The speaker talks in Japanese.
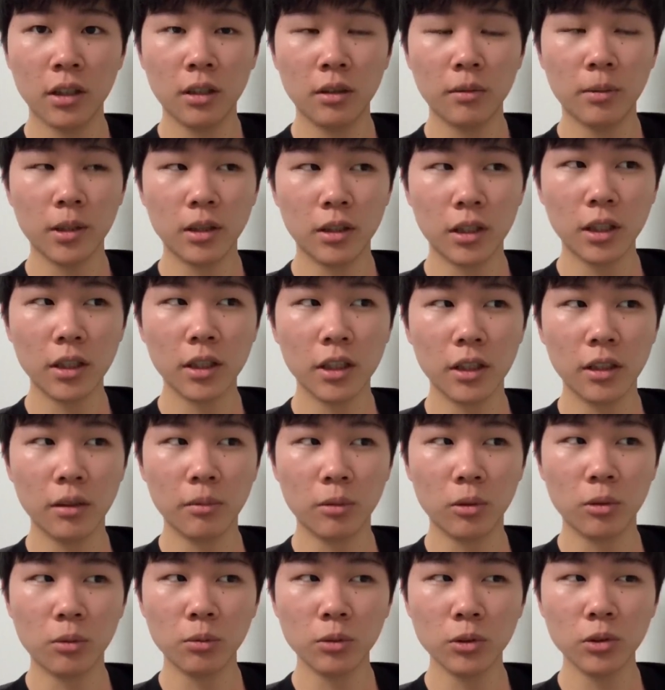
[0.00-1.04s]
まあなんでね、
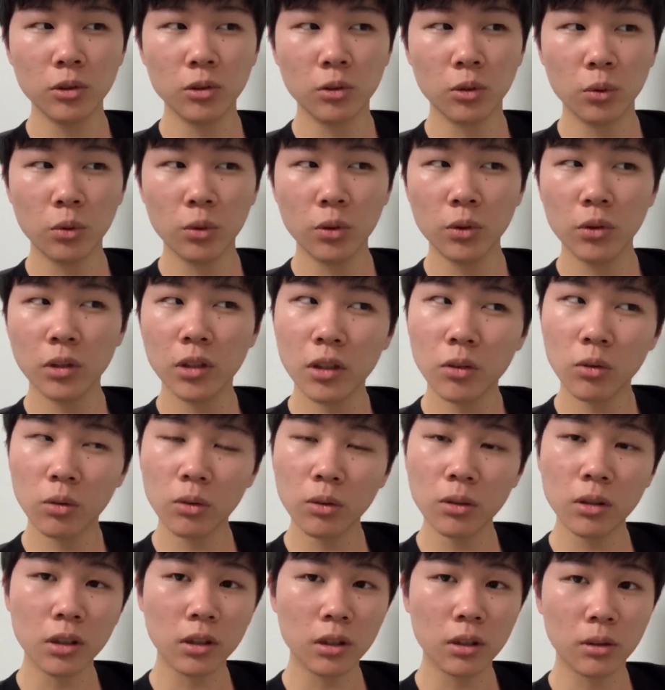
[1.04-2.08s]
僕もちょっと東京で起こ
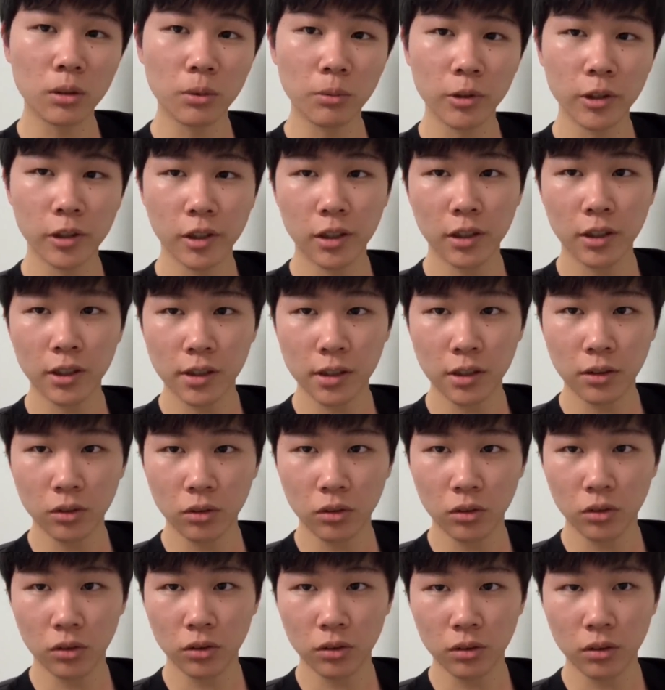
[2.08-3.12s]
るかなと思ってたんですけ
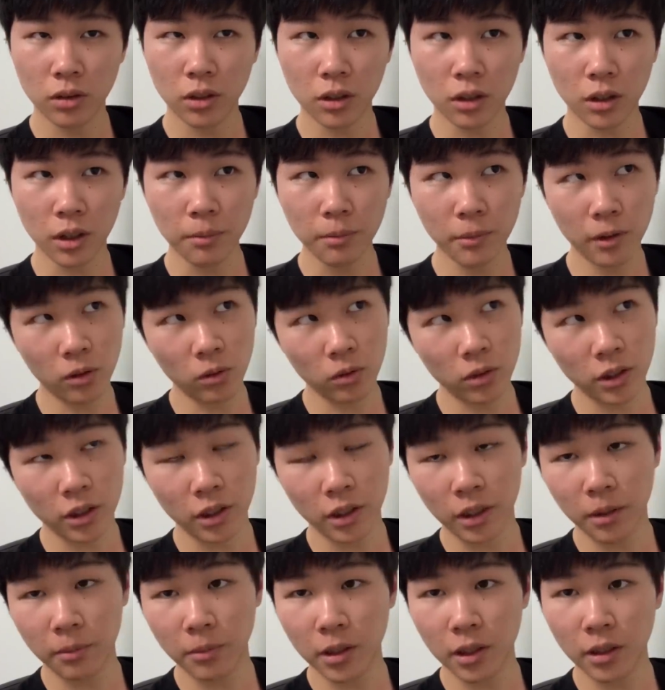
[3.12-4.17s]
ど、なんか今は起きて
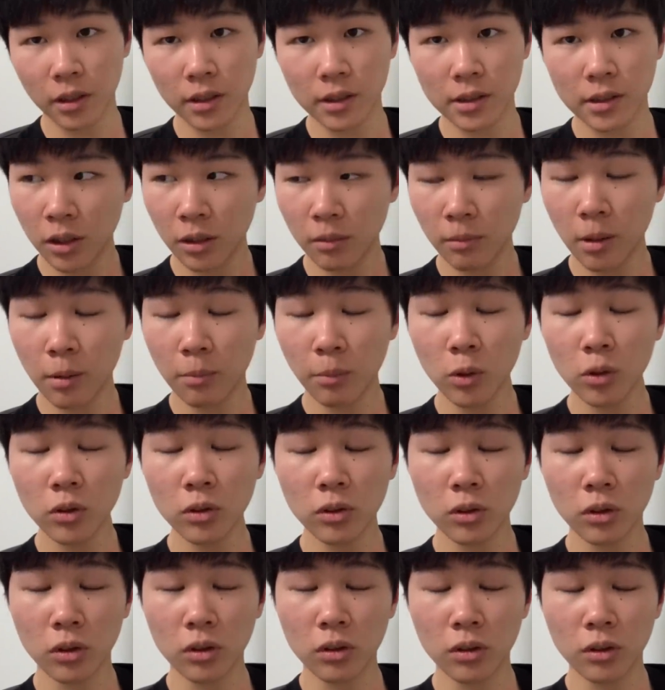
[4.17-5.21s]
ないみたいですね。で、まあ僕
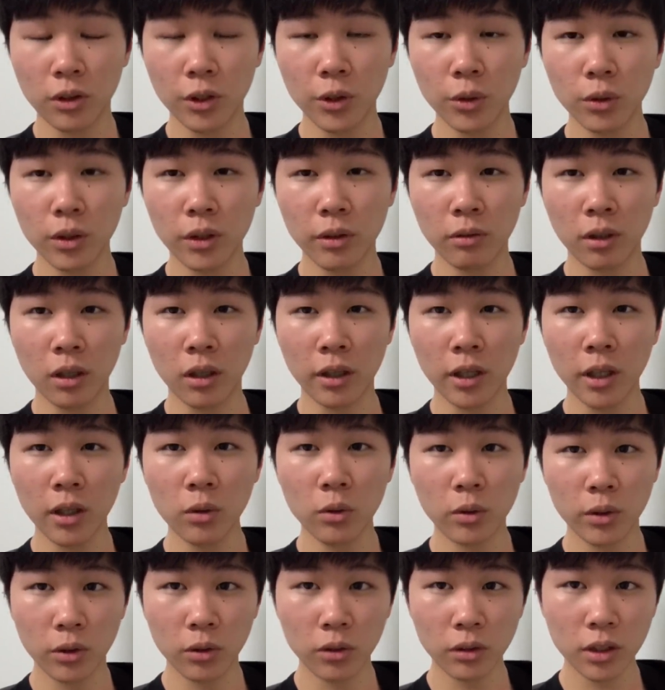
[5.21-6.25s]
の寮には結
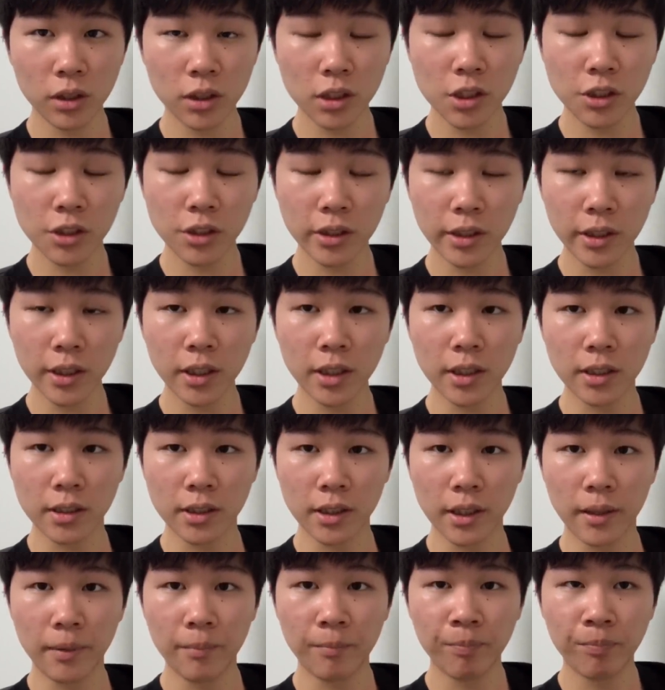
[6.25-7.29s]
構いろんな人種がいてです
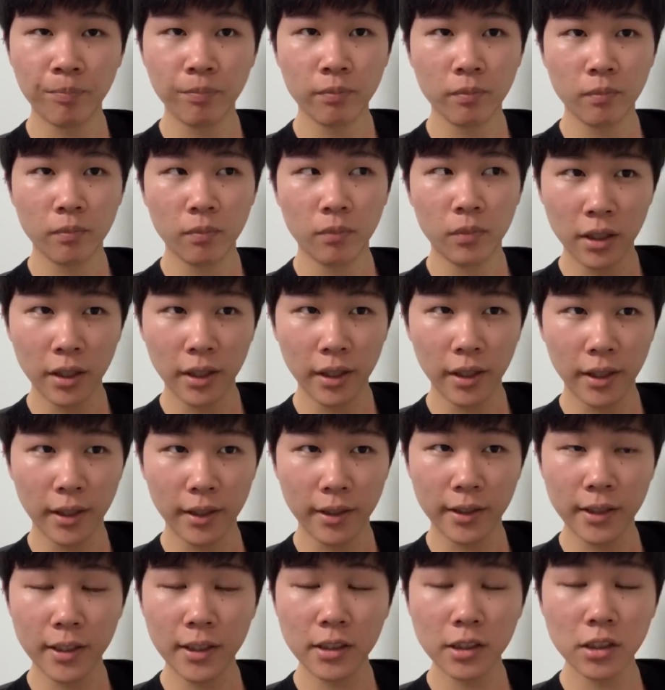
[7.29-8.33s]
ね、えー、
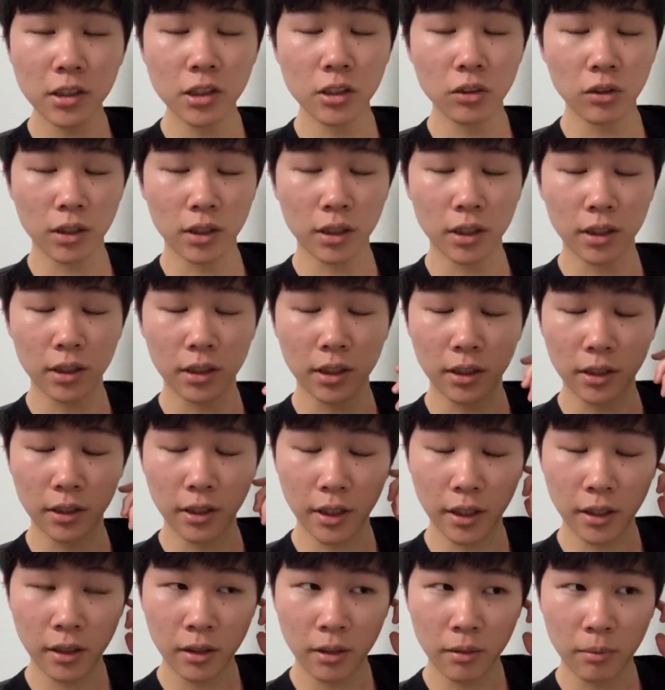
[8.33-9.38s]
イギリス人の方々が
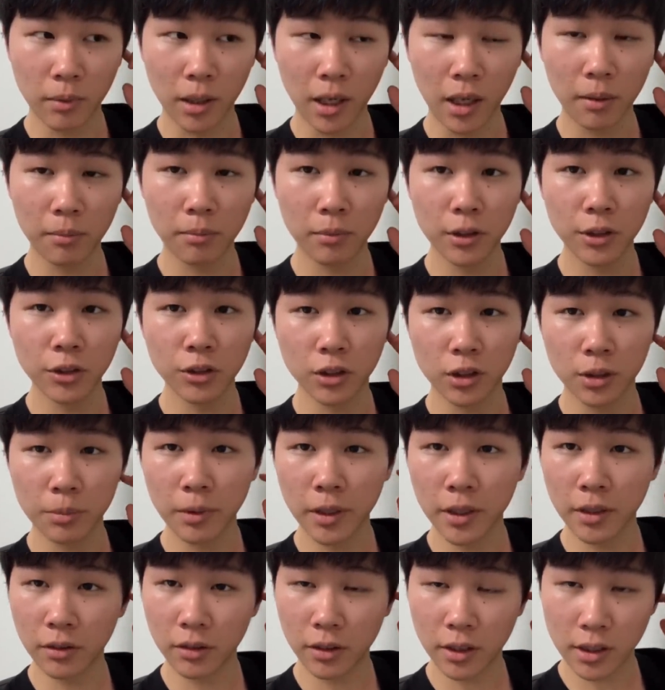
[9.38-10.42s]
ね、まあ、半分以上占め
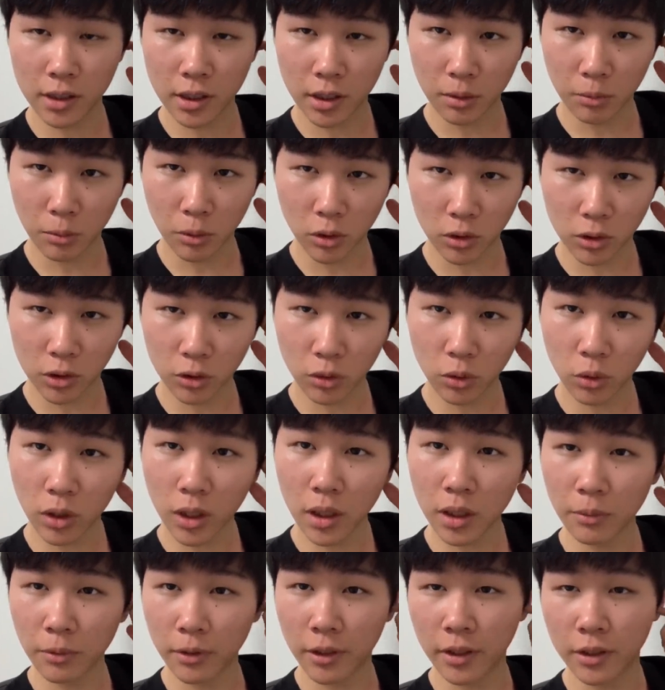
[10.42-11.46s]
てるんですけども、その他
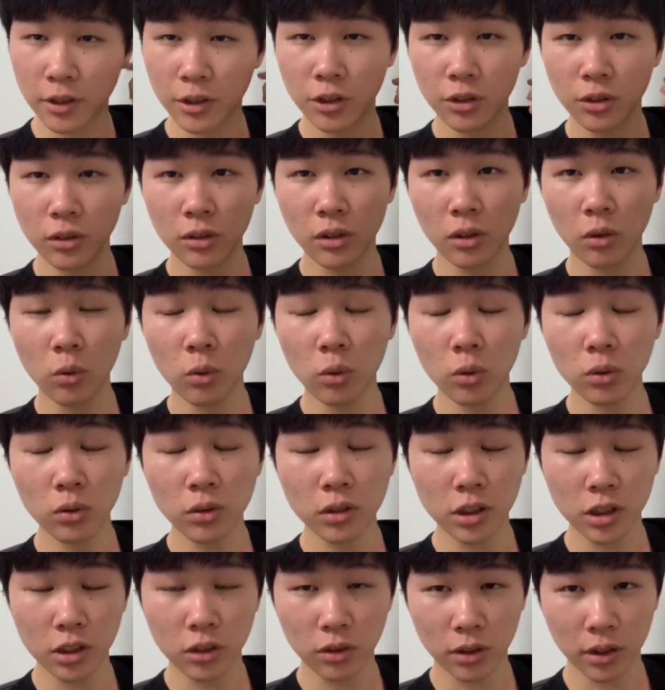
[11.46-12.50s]
にもね、中、香港
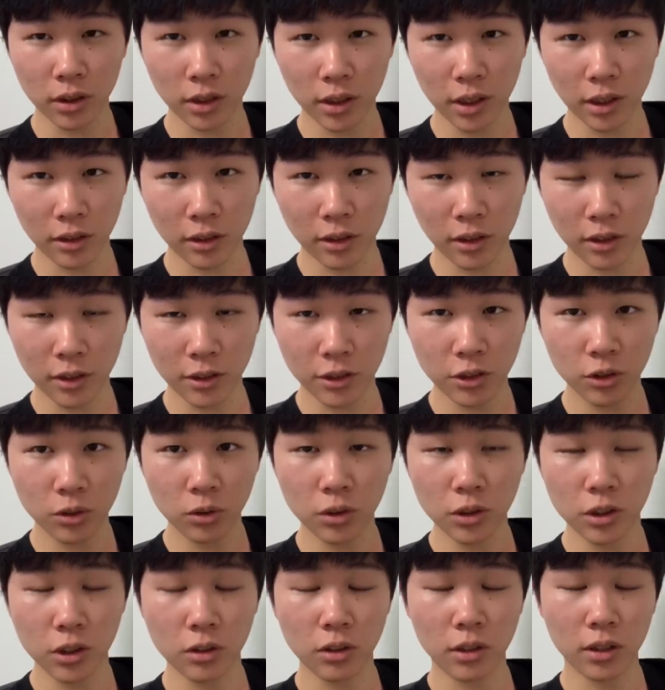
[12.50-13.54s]
人の方だったり、中
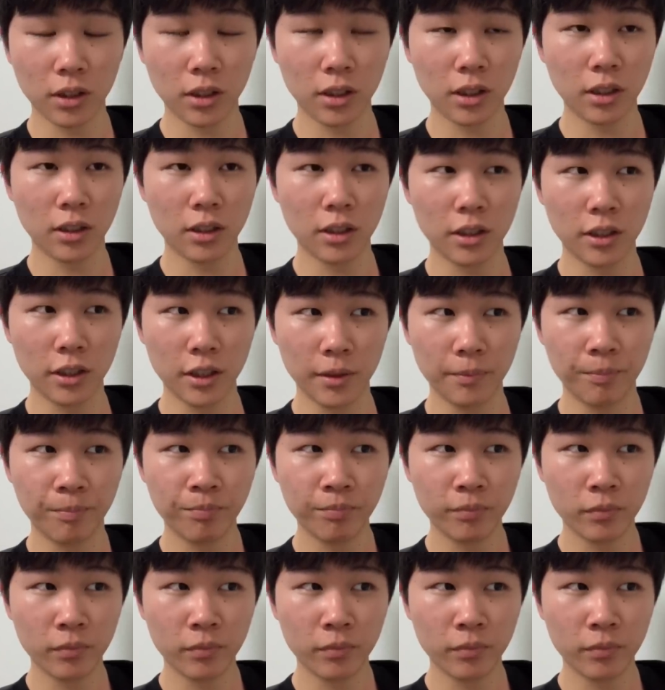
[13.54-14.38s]
国人の方だったり、